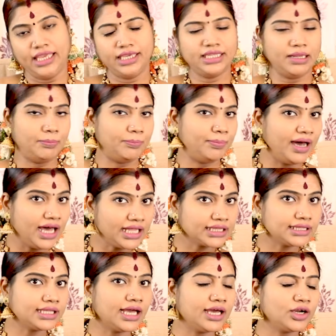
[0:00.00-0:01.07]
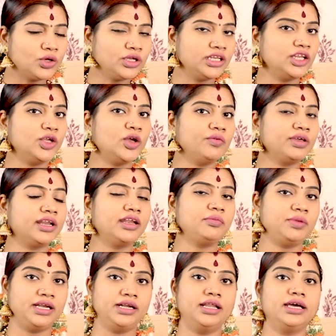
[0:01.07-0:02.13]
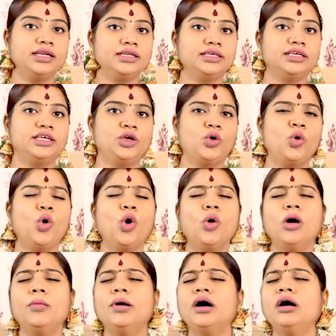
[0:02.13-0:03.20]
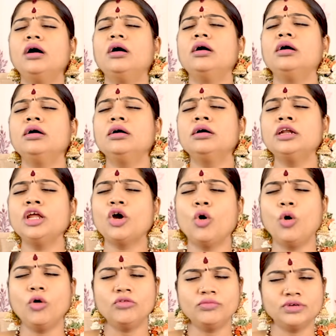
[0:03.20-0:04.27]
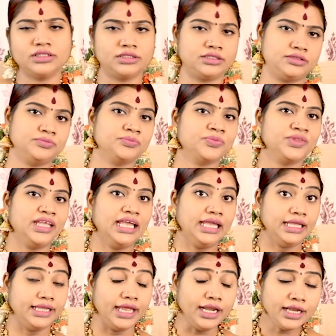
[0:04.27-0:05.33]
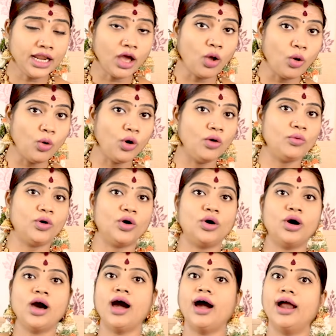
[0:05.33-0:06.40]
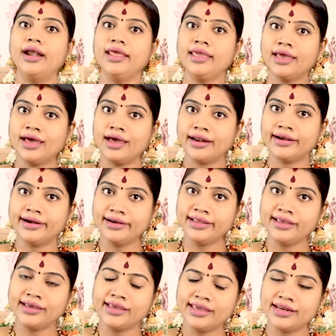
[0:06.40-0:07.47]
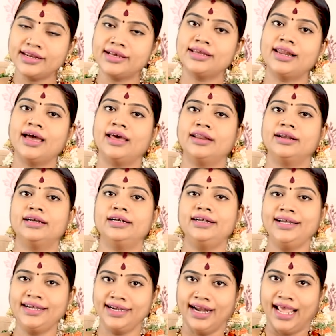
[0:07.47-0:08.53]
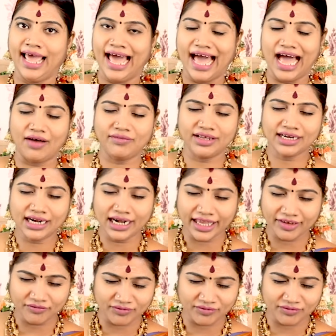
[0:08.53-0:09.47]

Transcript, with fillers: இதை பார்த்தாரோ இல்லையோ விரன் மீண்டா இருக்குது கோபமான கோபம் வந்தது என்ன கோபம் அடியார்கள் இங்கு இருக்கிறார்கள் அவர்களை